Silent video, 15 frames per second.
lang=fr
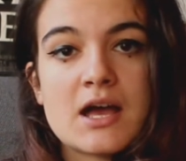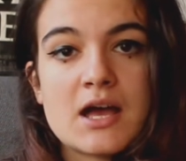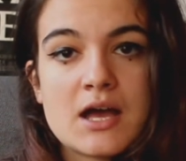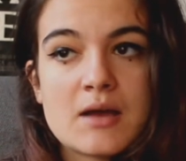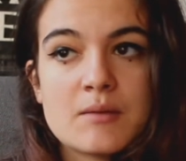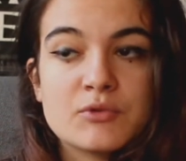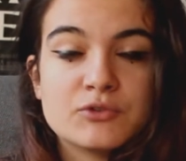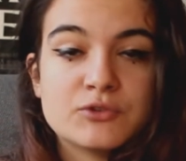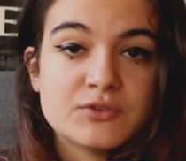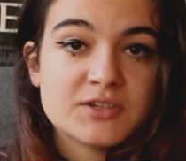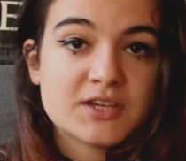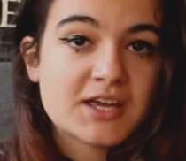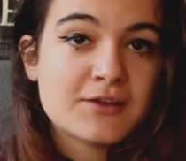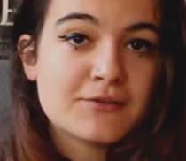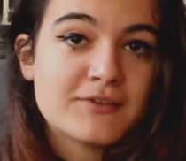à me
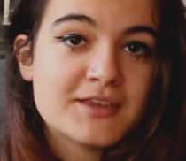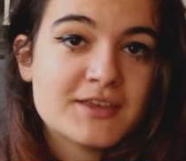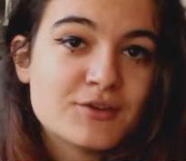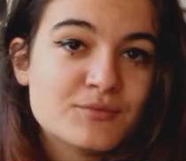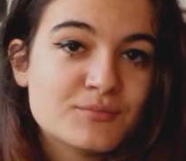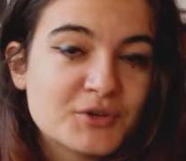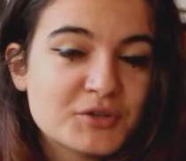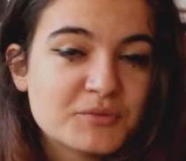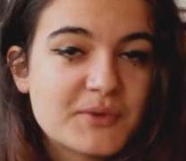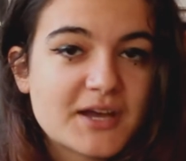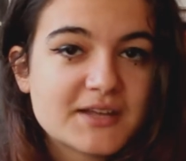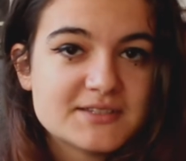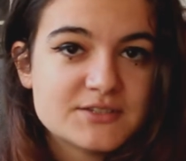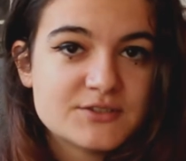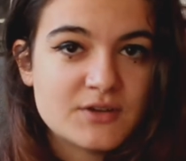tenir éveillé une bonne
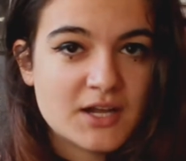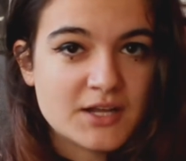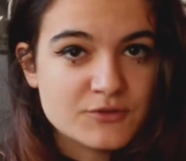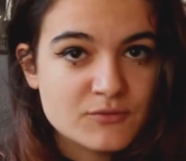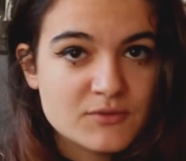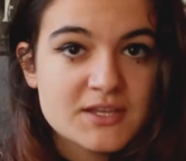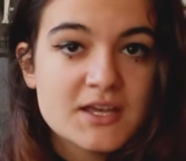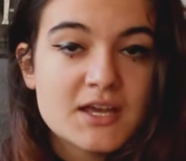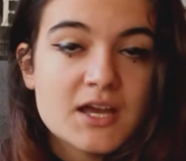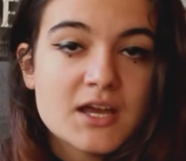partie de la nuit.